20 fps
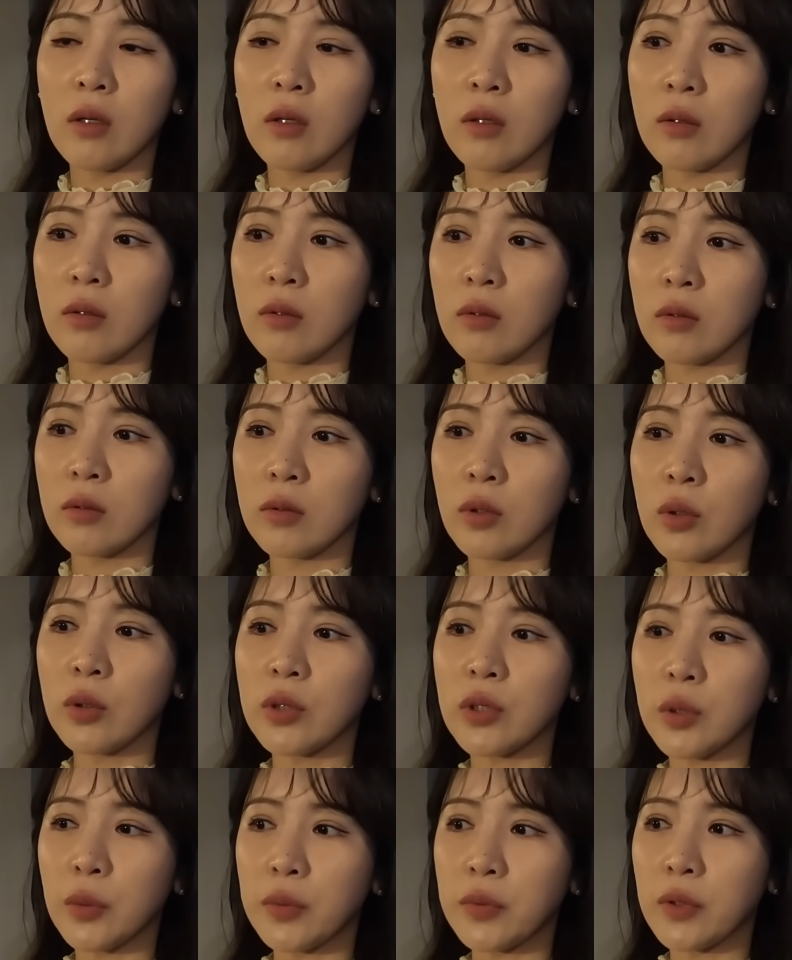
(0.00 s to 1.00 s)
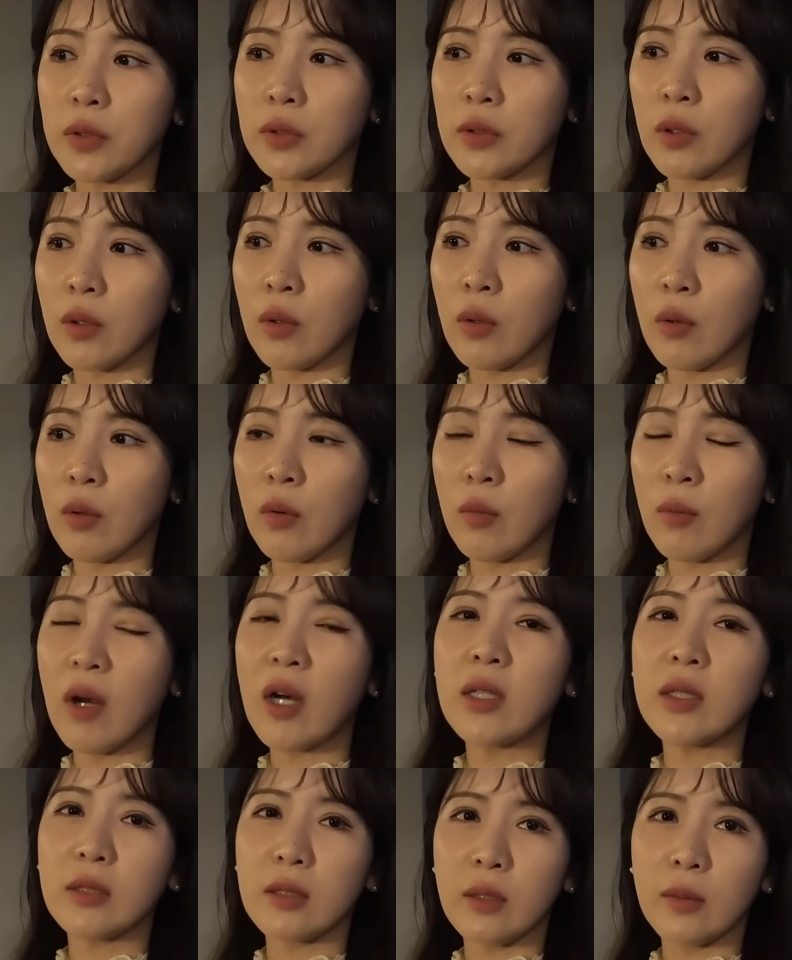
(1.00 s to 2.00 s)
일단 테이블이 8 개밖에
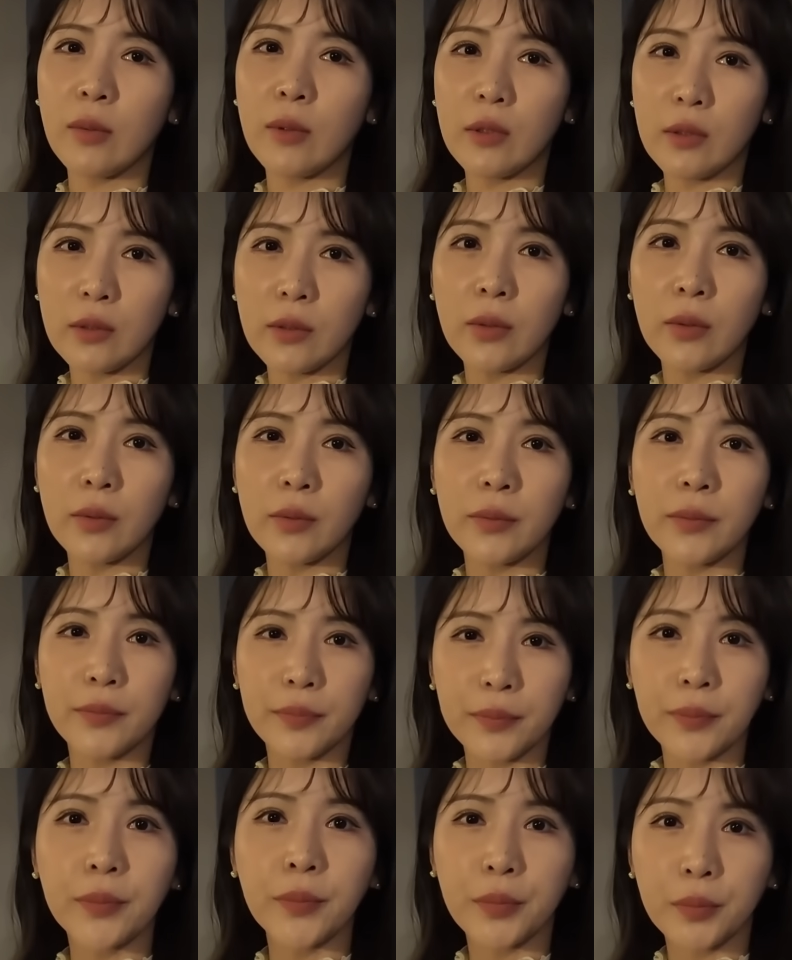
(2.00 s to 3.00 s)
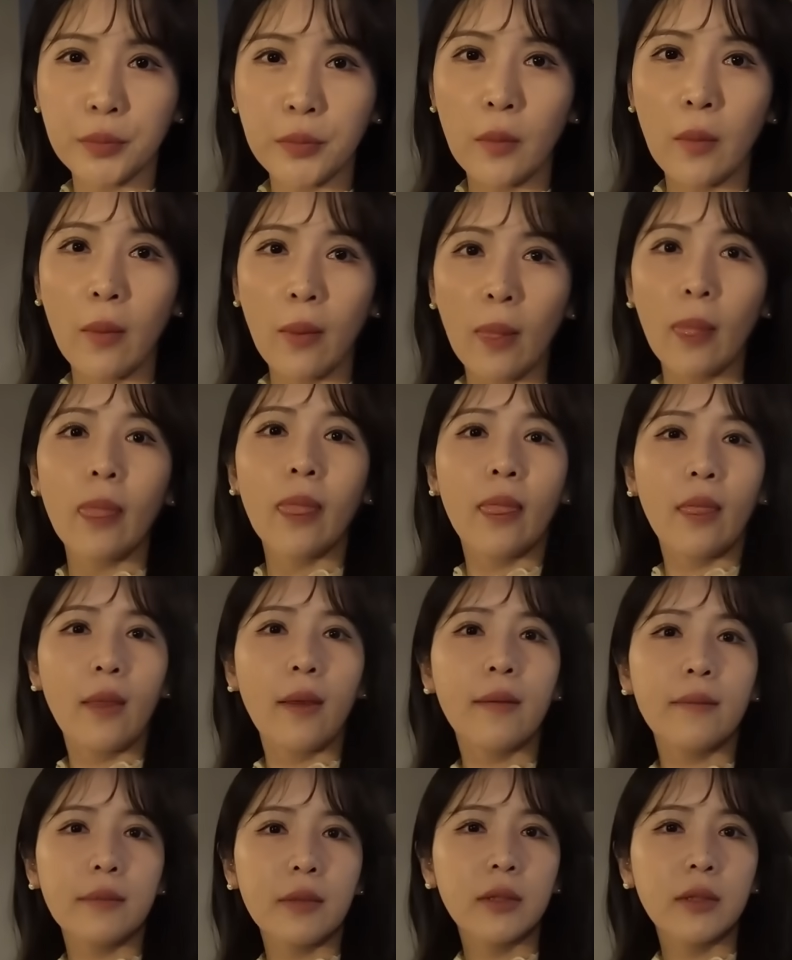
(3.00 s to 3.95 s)
없다라는 게 맞아. 일단 좀 마이너스인 부분이고.